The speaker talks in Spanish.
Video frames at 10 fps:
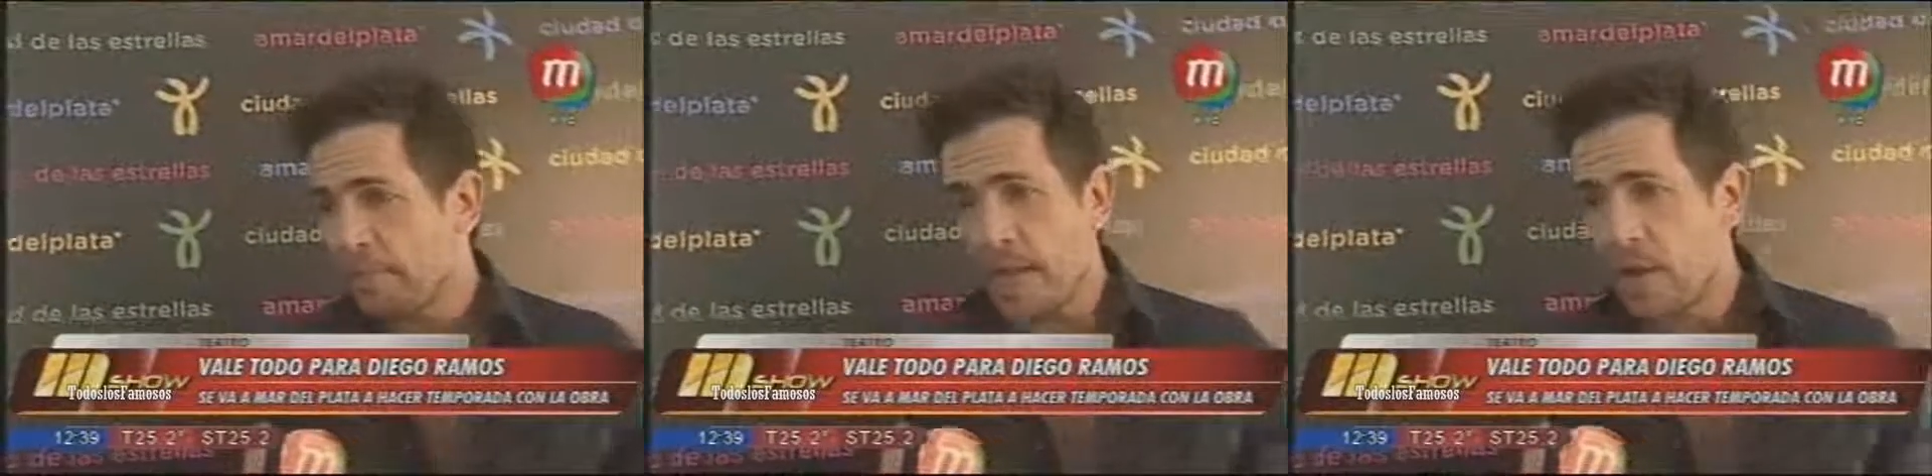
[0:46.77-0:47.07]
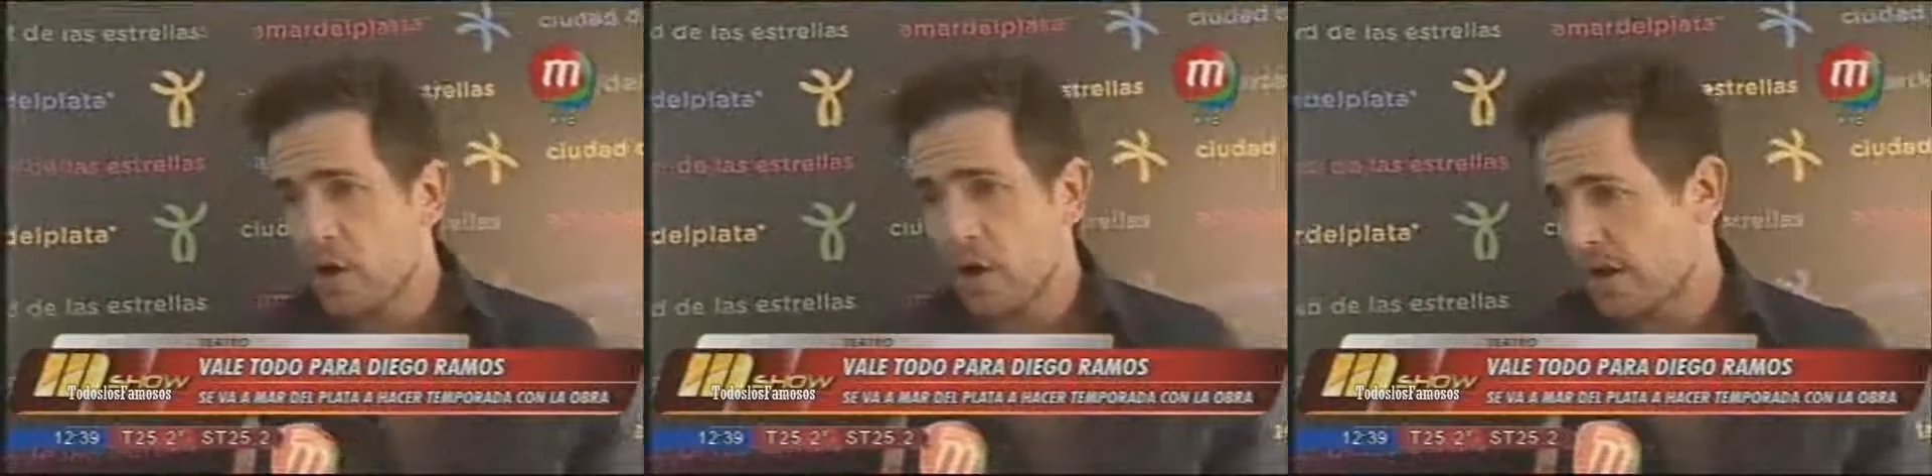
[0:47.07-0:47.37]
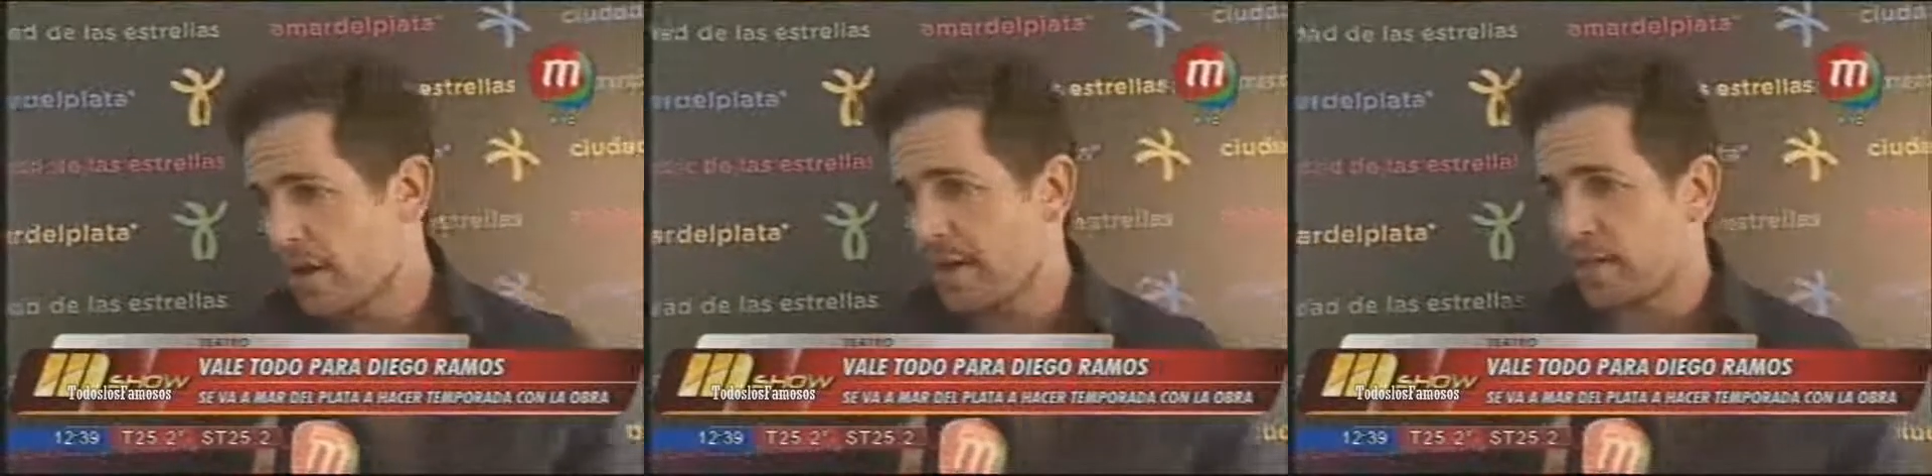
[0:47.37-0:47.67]
pico,
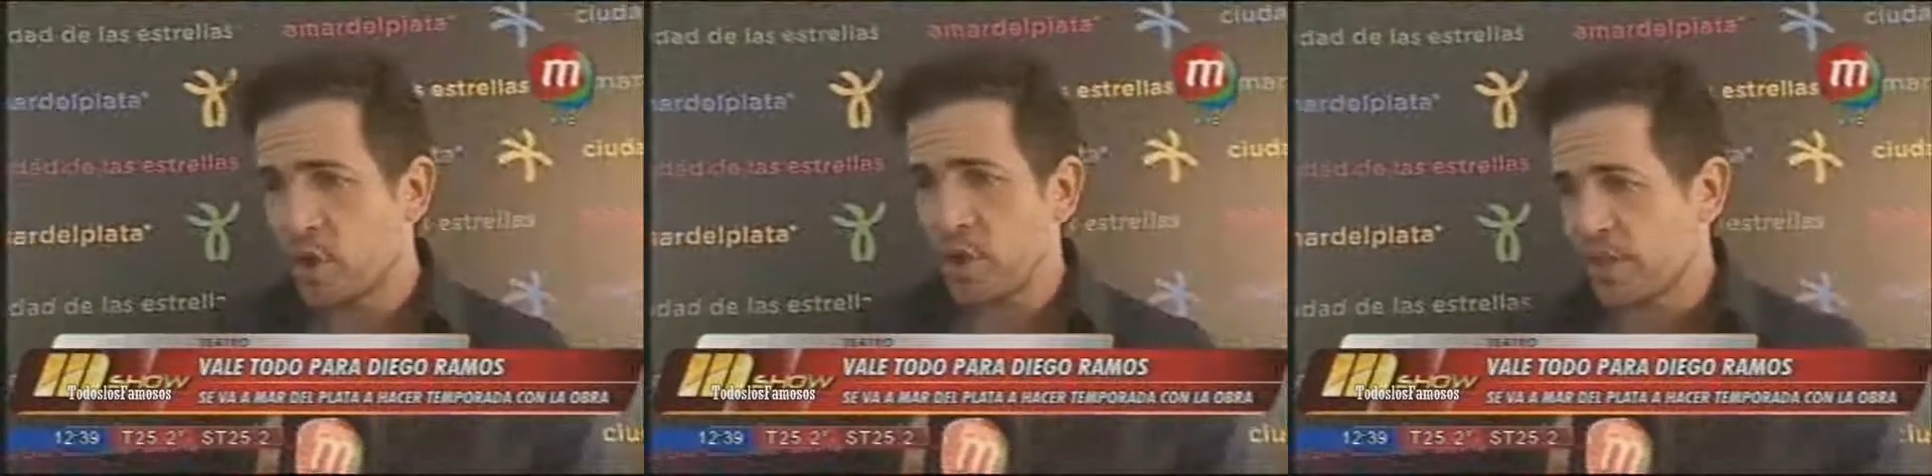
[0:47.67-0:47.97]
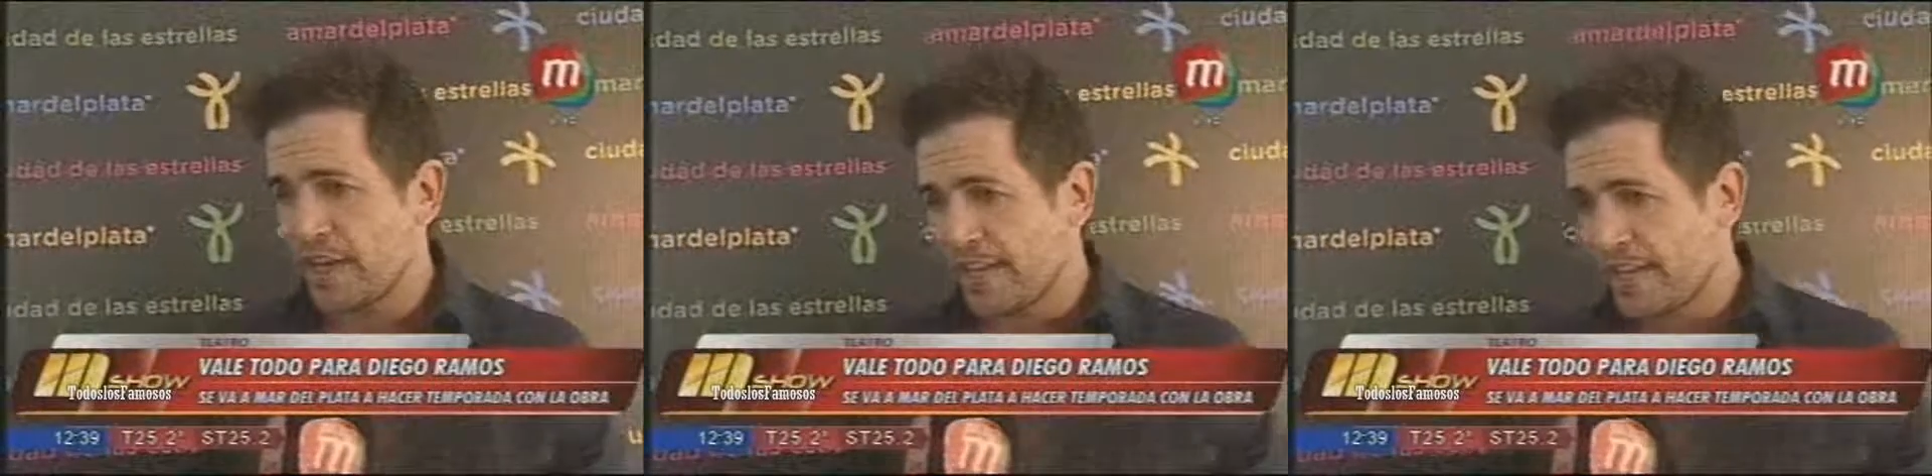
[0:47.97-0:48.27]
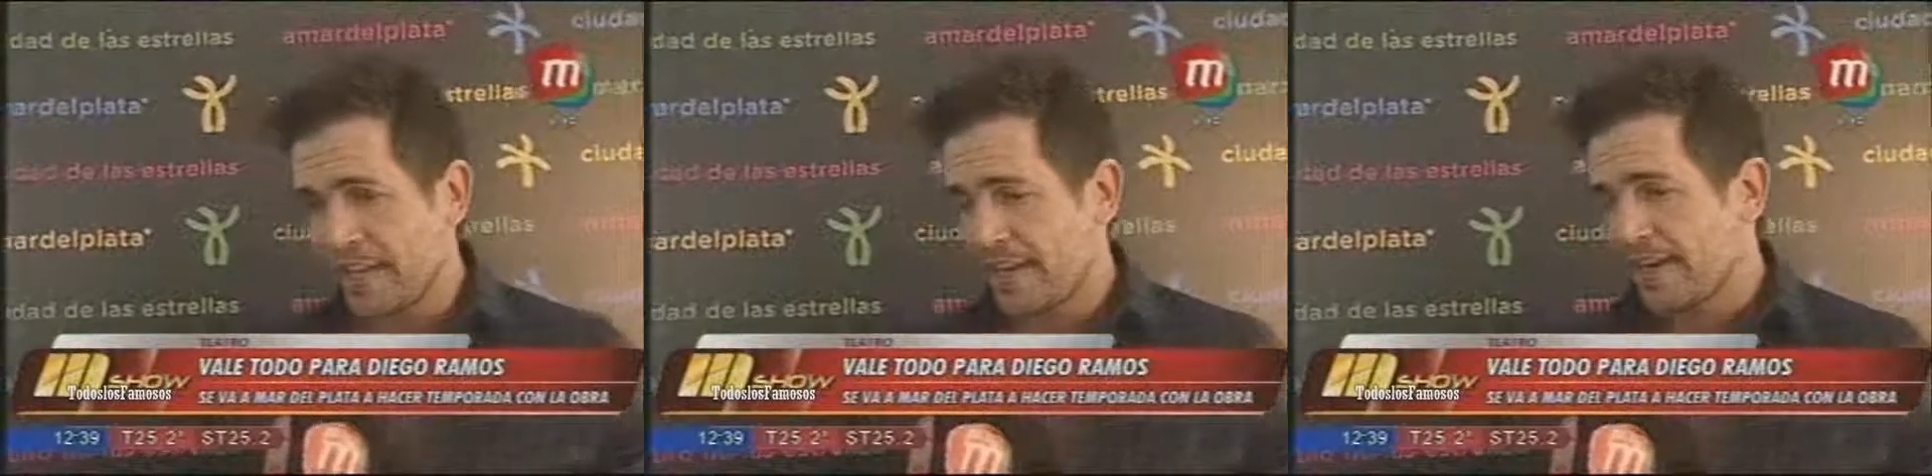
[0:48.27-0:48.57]
que todos tienen que tener,